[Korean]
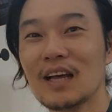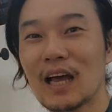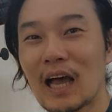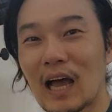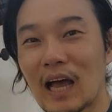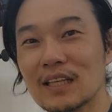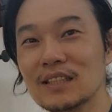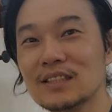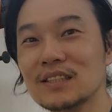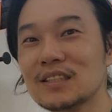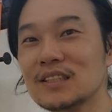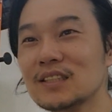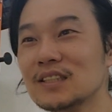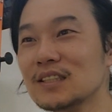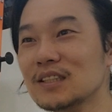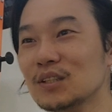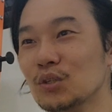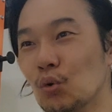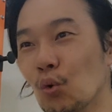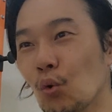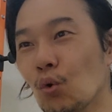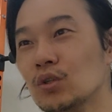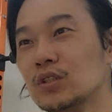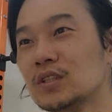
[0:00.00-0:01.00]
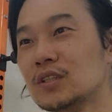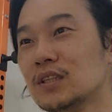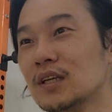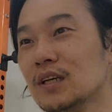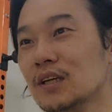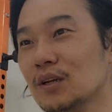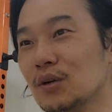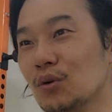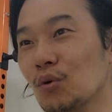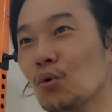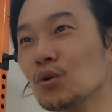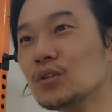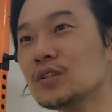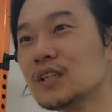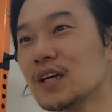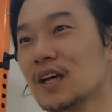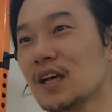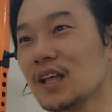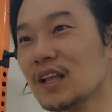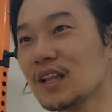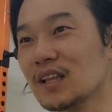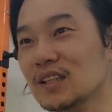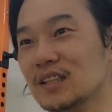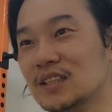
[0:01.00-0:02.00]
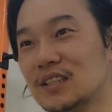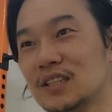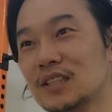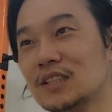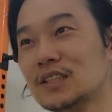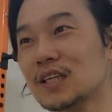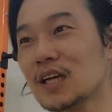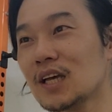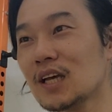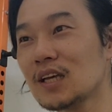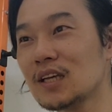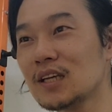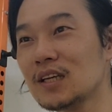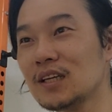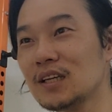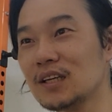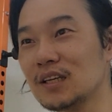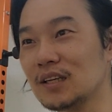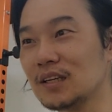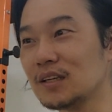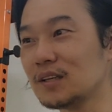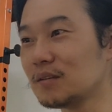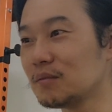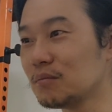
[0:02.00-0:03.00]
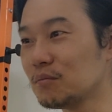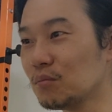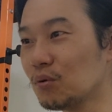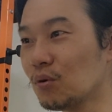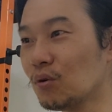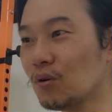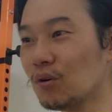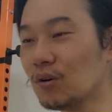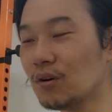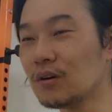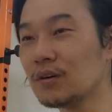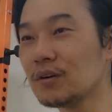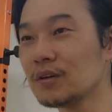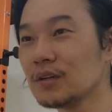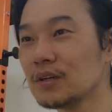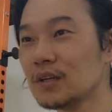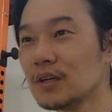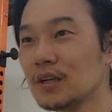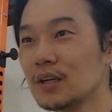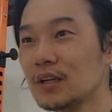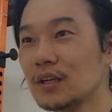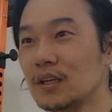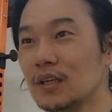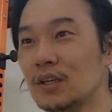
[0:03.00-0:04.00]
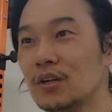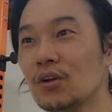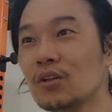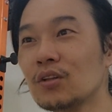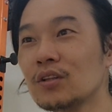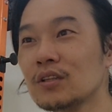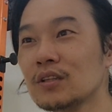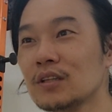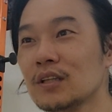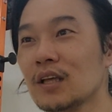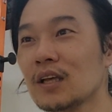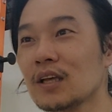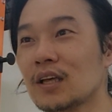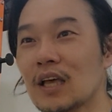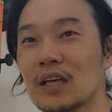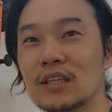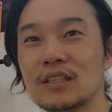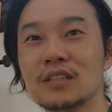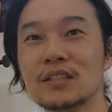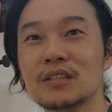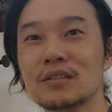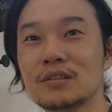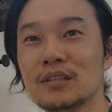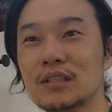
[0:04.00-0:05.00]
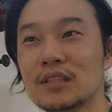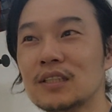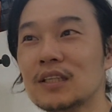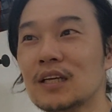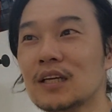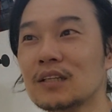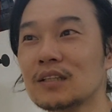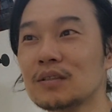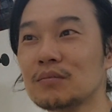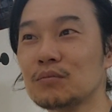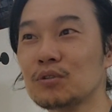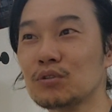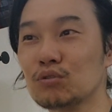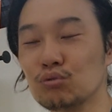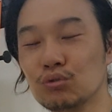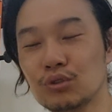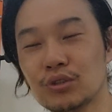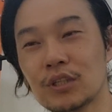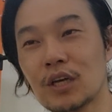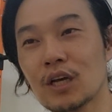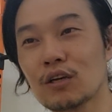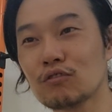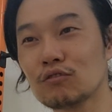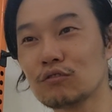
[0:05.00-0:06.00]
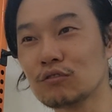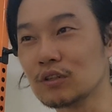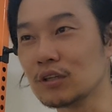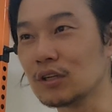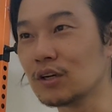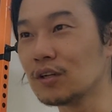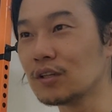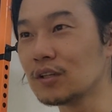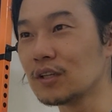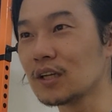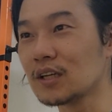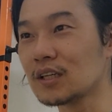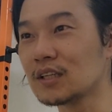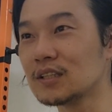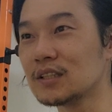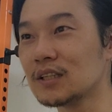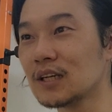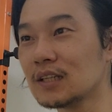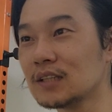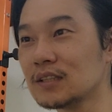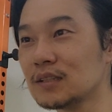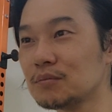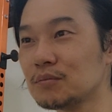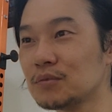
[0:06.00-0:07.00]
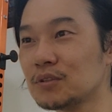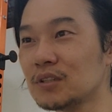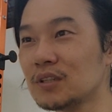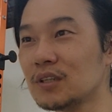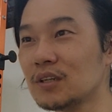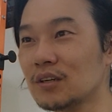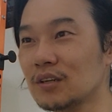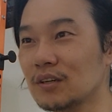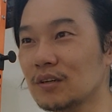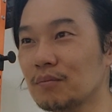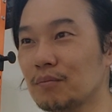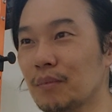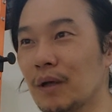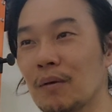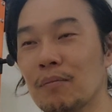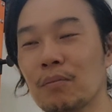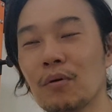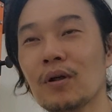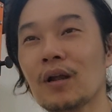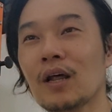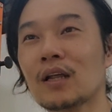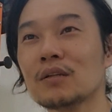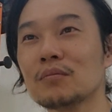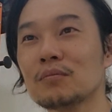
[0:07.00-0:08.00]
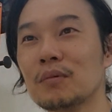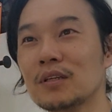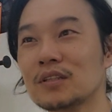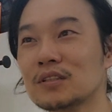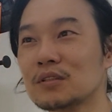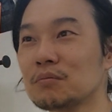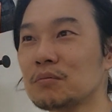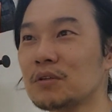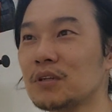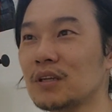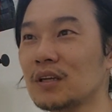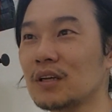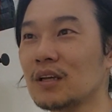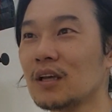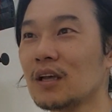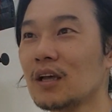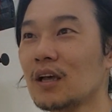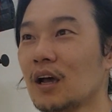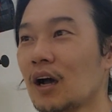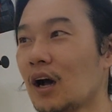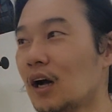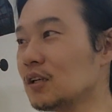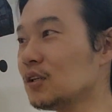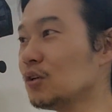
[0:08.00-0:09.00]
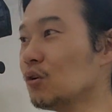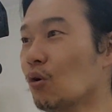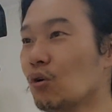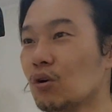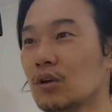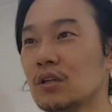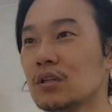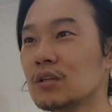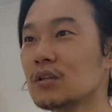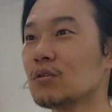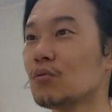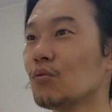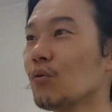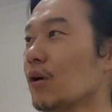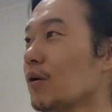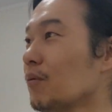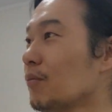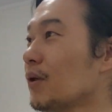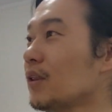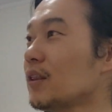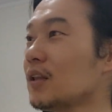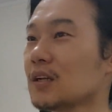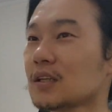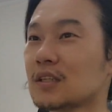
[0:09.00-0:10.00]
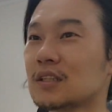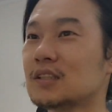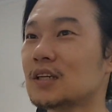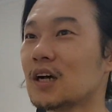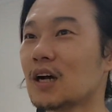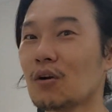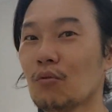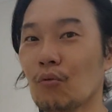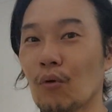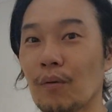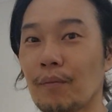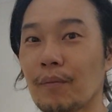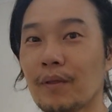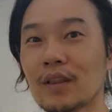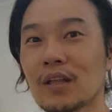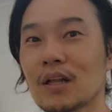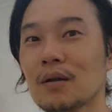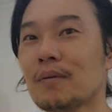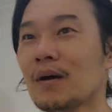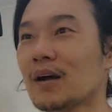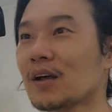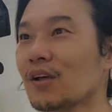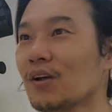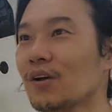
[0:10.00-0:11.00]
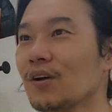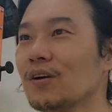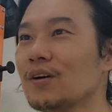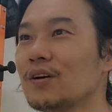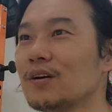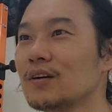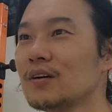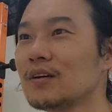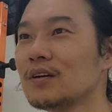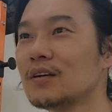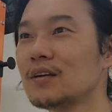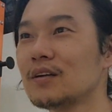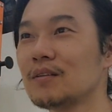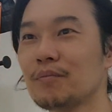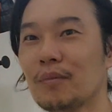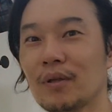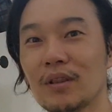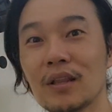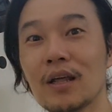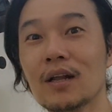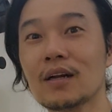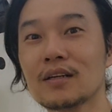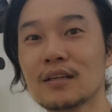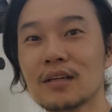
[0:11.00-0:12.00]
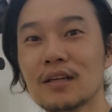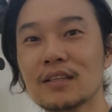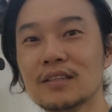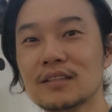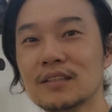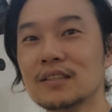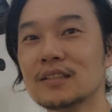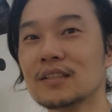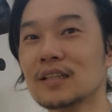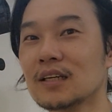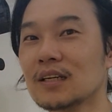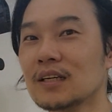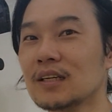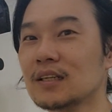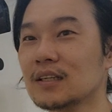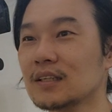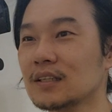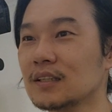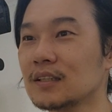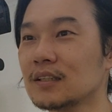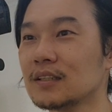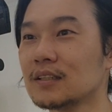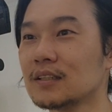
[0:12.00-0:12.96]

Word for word: 한진, 로제, 로젠, CJ 뭐 이런데 계신 기사님들 우체국 이런데 기사님들이요 매번 하는 말씀이 아니 여기는 왜 맨날 기사가 왜 맨날 바뀌어요? 맨날 그래 진짜.